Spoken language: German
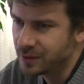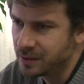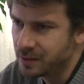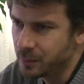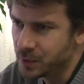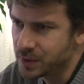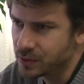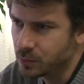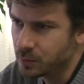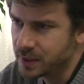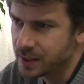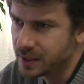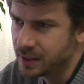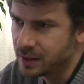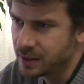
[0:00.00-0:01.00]
finde, man muss so ein
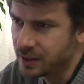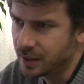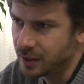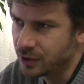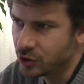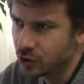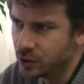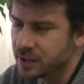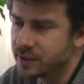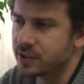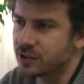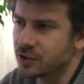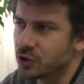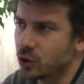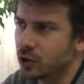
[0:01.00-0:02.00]
bisschen ein
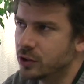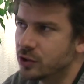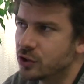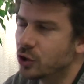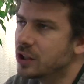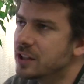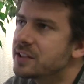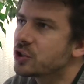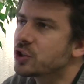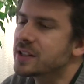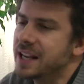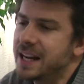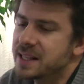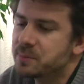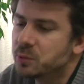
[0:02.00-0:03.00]
Journalist,
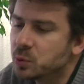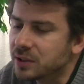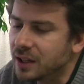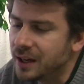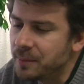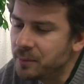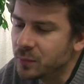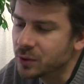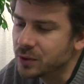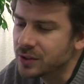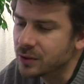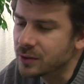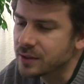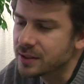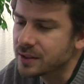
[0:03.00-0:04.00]
journalistisches Herzblut haben
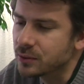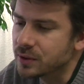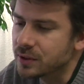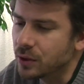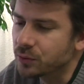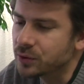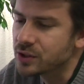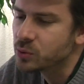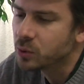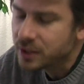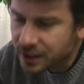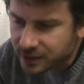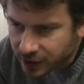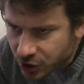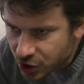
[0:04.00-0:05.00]
und, und, und auf der Suche
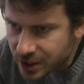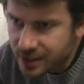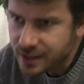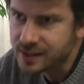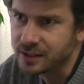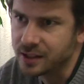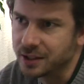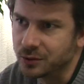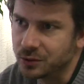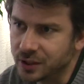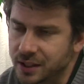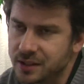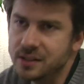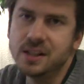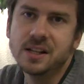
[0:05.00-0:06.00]
nach der Geschichte sein. Und
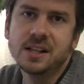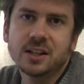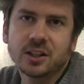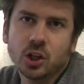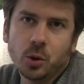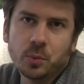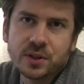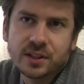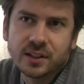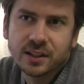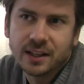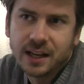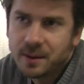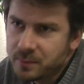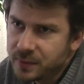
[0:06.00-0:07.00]
dann, glaube ich,
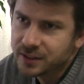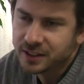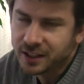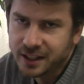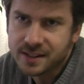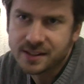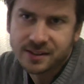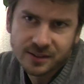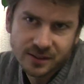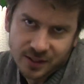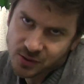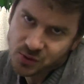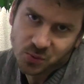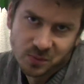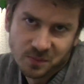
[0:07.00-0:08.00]
lernt man den Rest
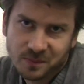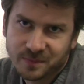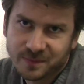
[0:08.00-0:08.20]
dazu.